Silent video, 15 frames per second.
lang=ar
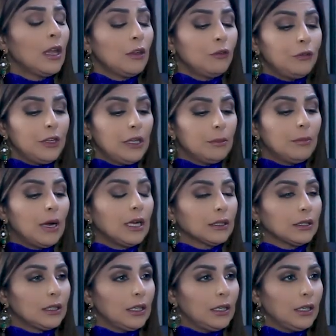في
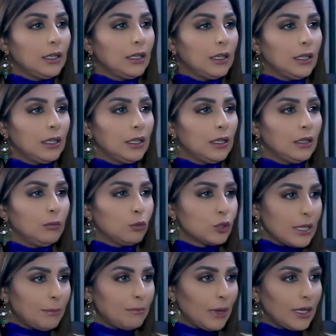بعض
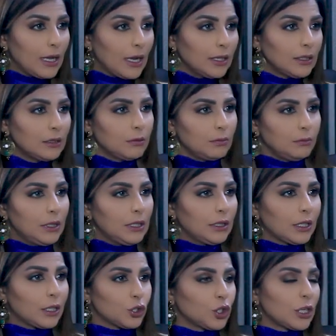المسميات
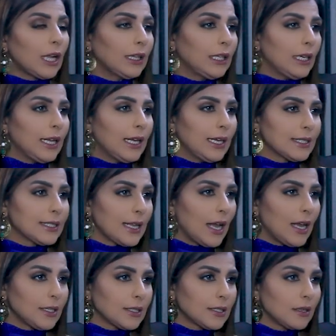بيندرج تحت
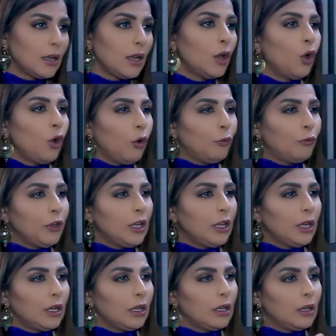الاحساس
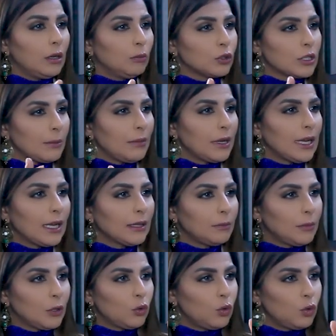وفي آه، مسميات
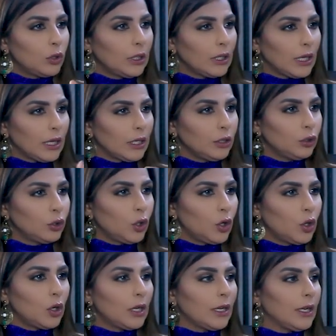بيكون
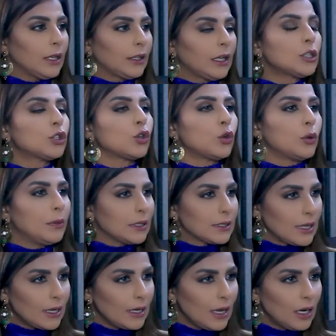عنده آه، تجربه
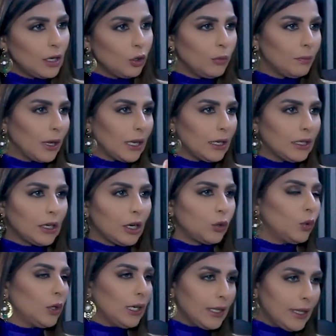سيئه اللي هم خلينا
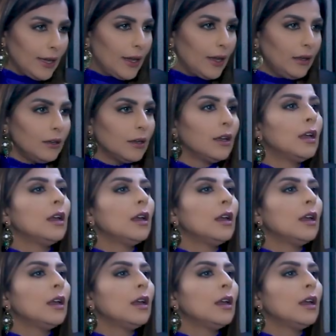نقول الجاي